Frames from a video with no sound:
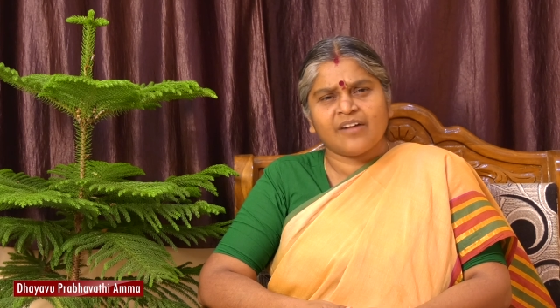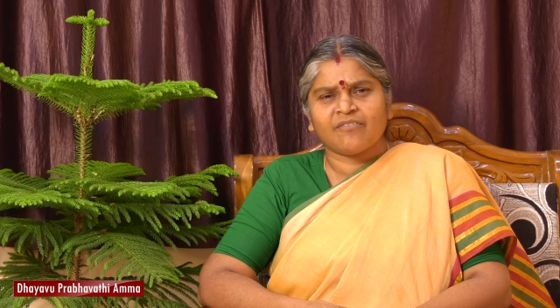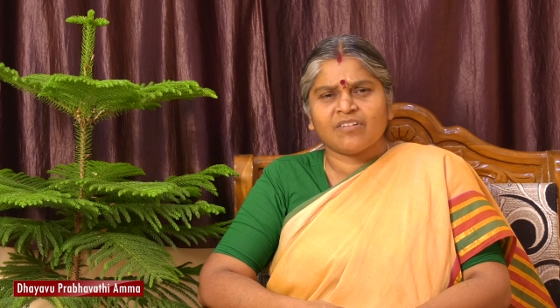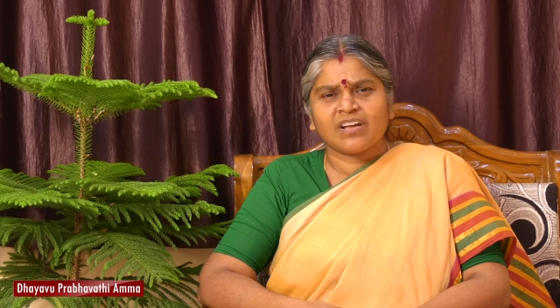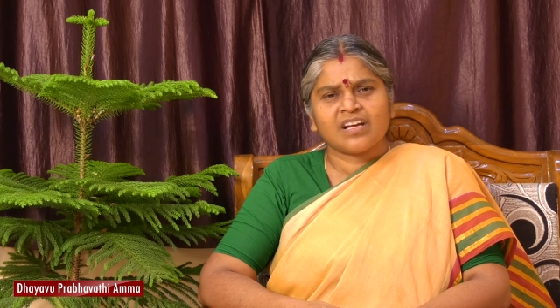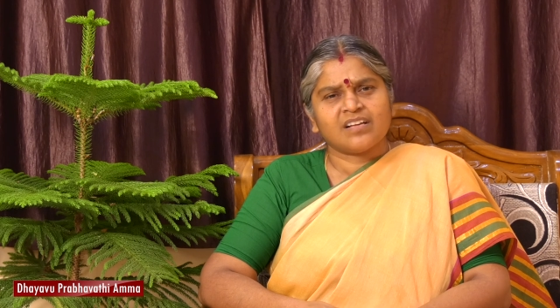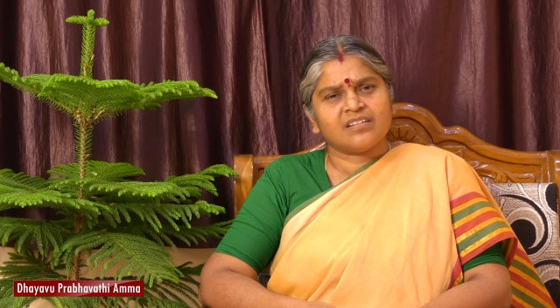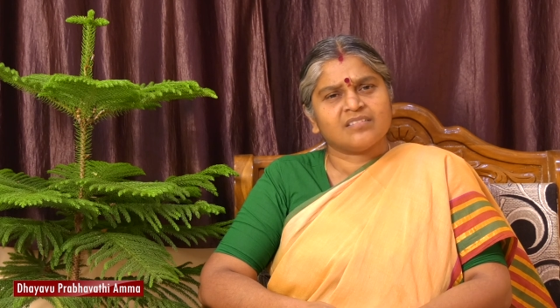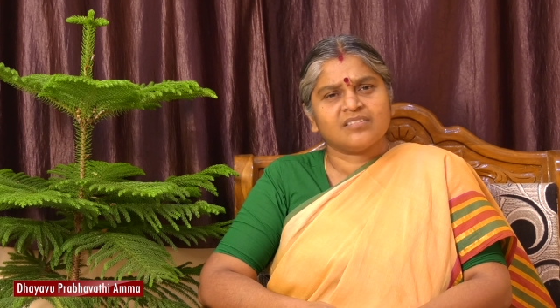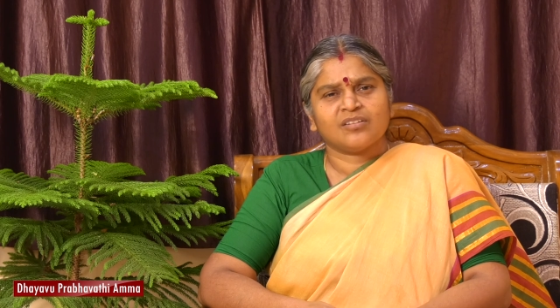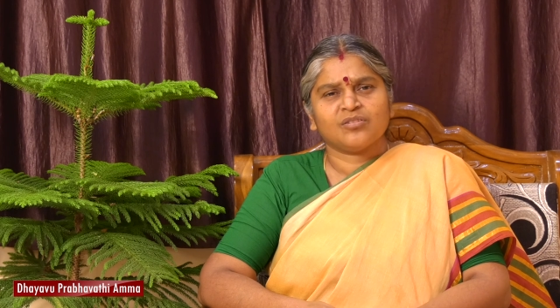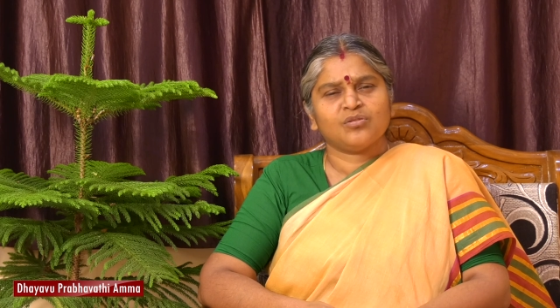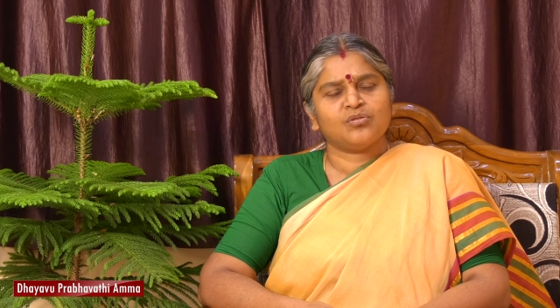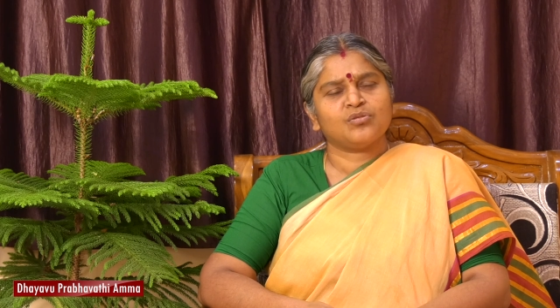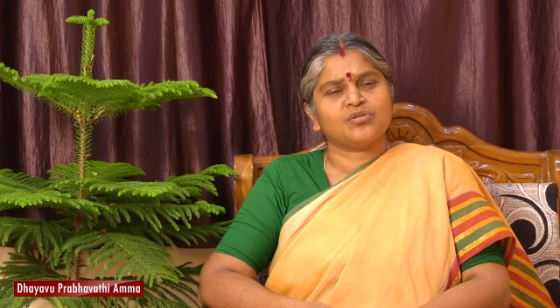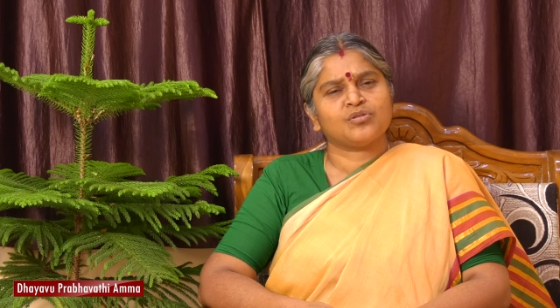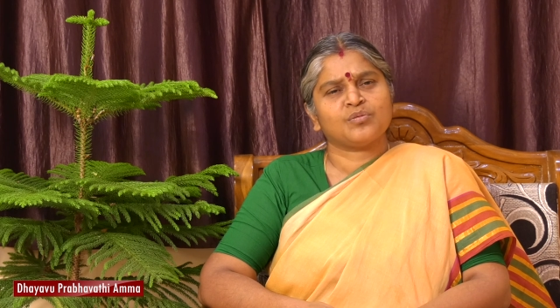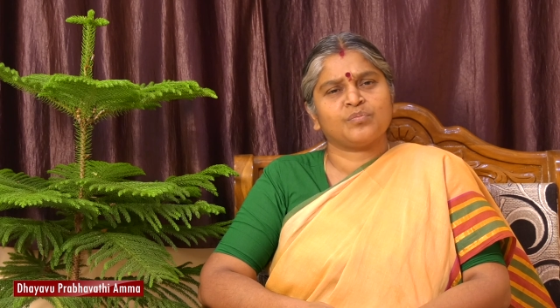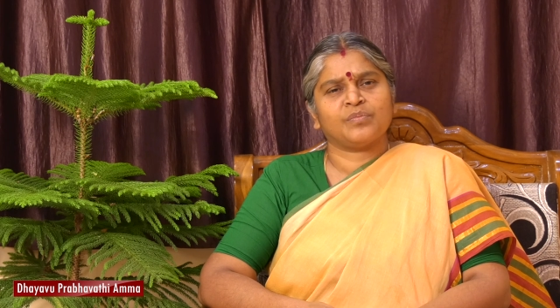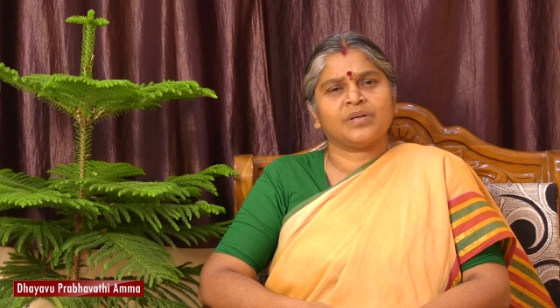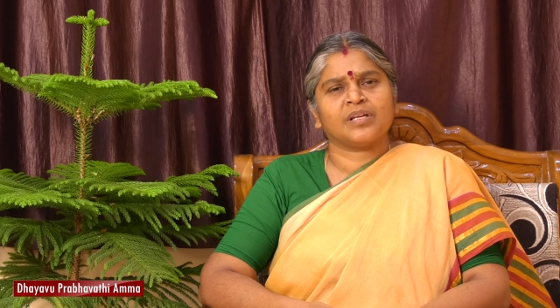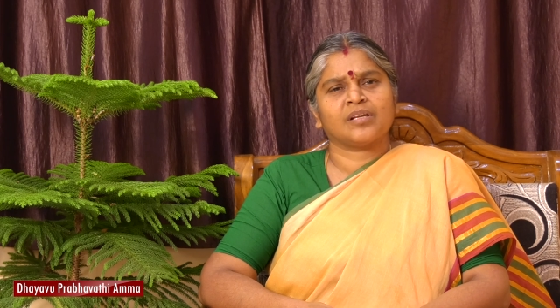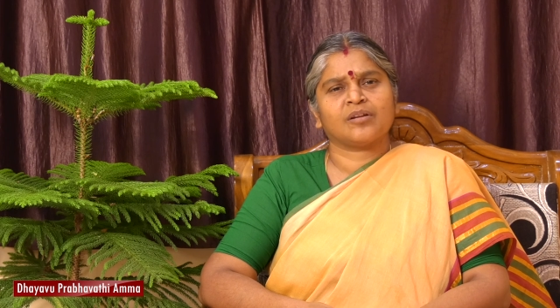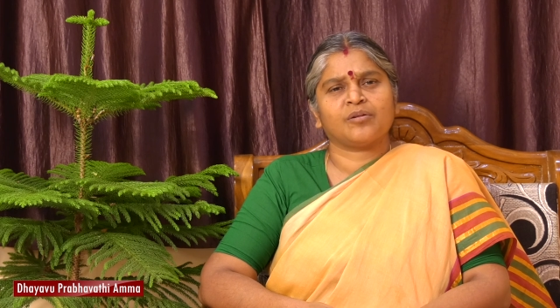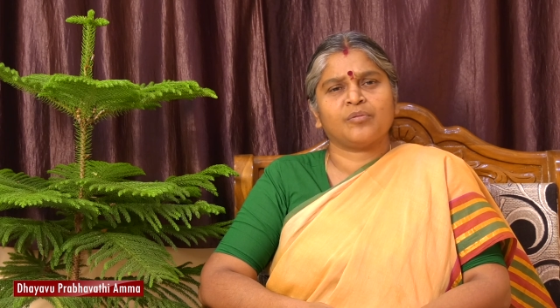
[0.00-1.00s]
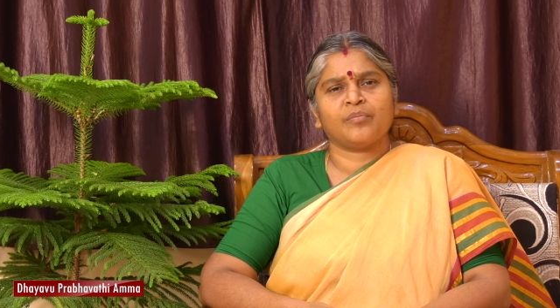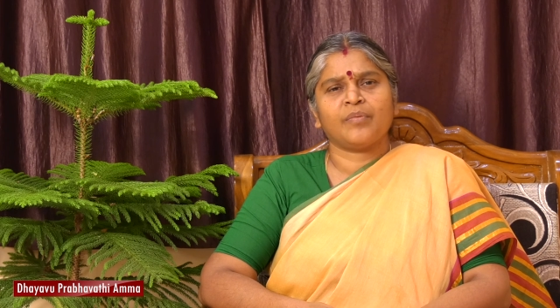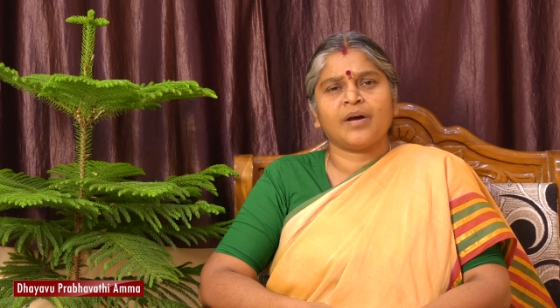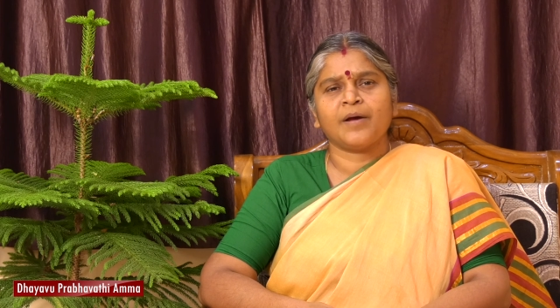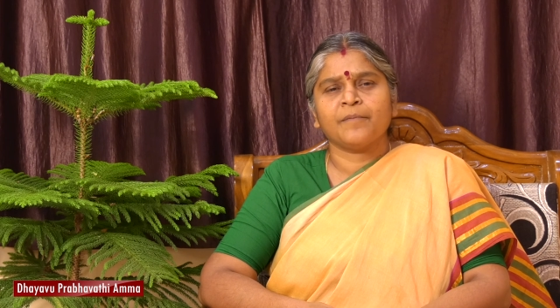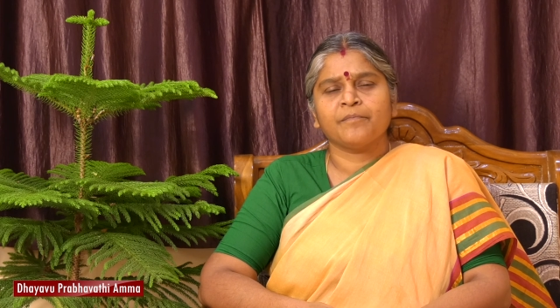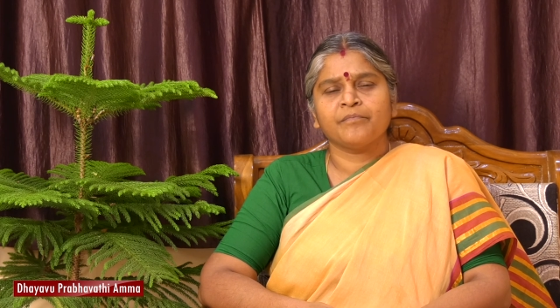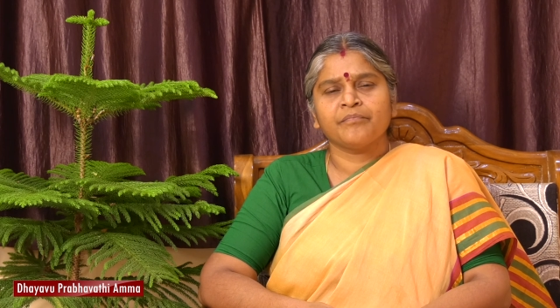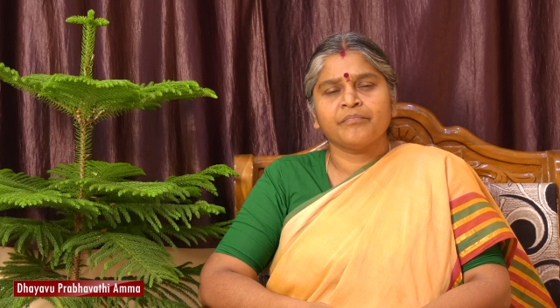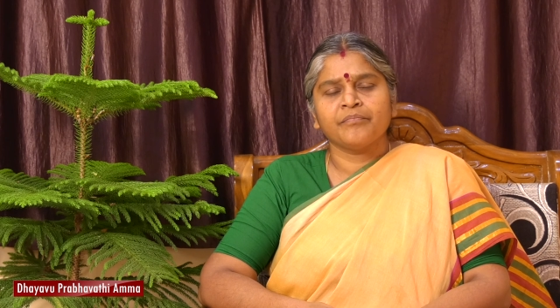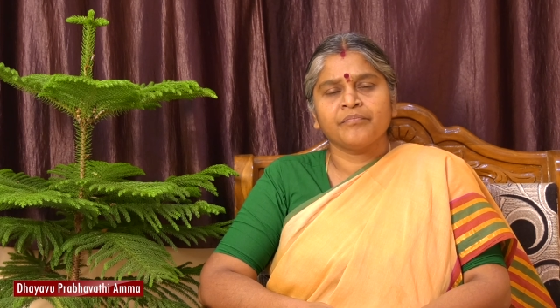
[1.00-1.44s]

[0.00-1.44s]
எவனுக்கா சந்தோஷமா இருக்குமா